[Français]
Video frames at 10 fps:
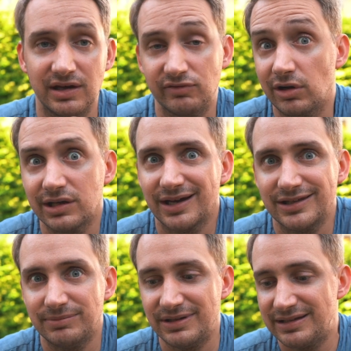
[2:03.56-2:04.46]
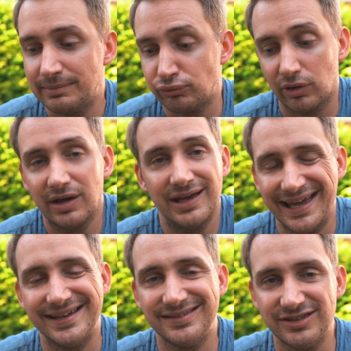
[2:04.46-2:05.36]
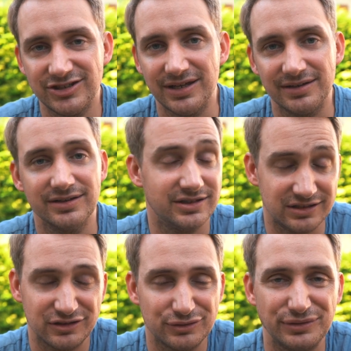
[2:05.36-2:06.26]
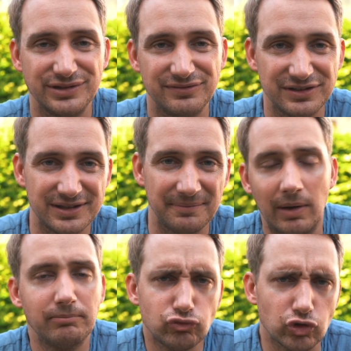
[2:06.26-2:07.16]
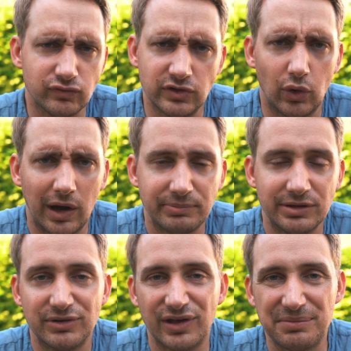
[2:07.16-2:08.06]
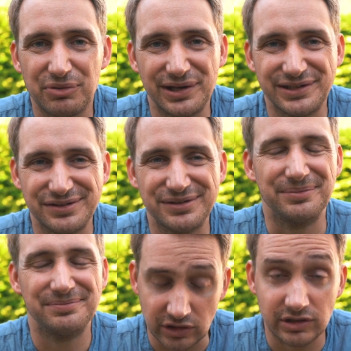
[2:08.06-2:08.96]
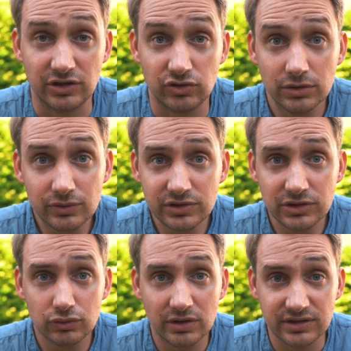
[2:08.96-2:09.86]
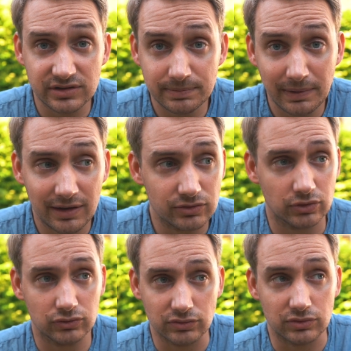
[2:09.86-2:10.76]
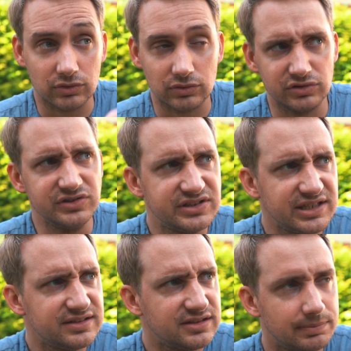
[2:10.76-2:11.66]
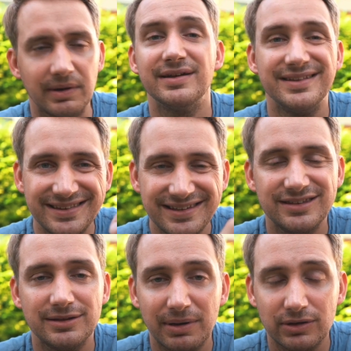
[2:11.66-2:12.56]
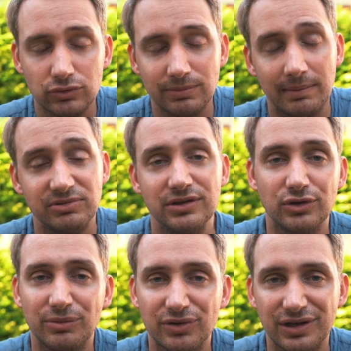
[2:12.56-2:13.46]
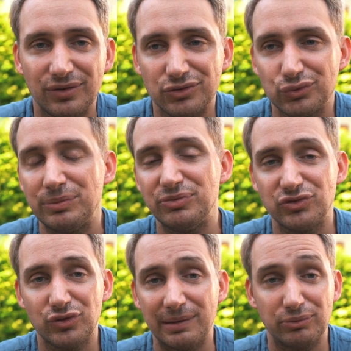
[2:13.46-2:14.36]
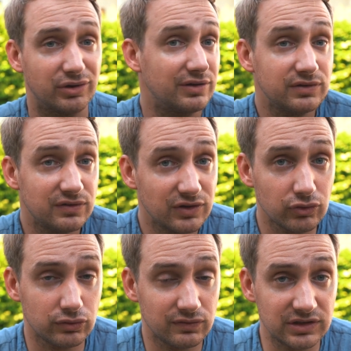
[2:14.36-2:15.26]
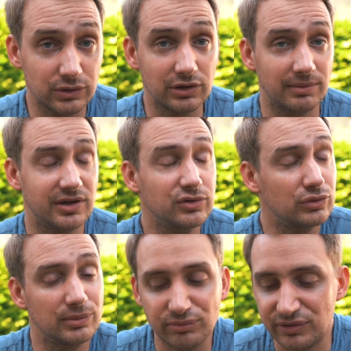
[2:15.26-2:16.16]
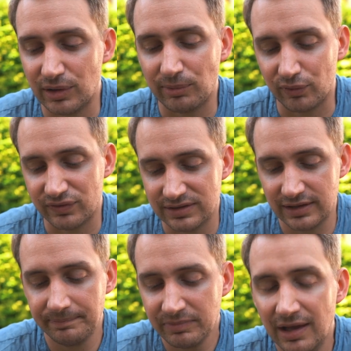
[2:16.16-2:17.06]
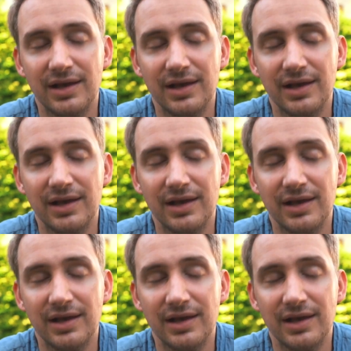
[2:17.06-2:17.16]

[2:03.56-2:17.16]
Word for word: et avoir la crédibilité pour exiger cette exclusivité. Pas petite vidéo rapide, mais ça répond à la question. Si as des questions aussi, toi, n'hésite pas, hein, surtout, euh, n'hésite pas, n'hésite pas, tu mets un petit commentaire en dessous et puis je te répondrai vite fait dans une vidéo comme ça que tout le monde puisse en profiter.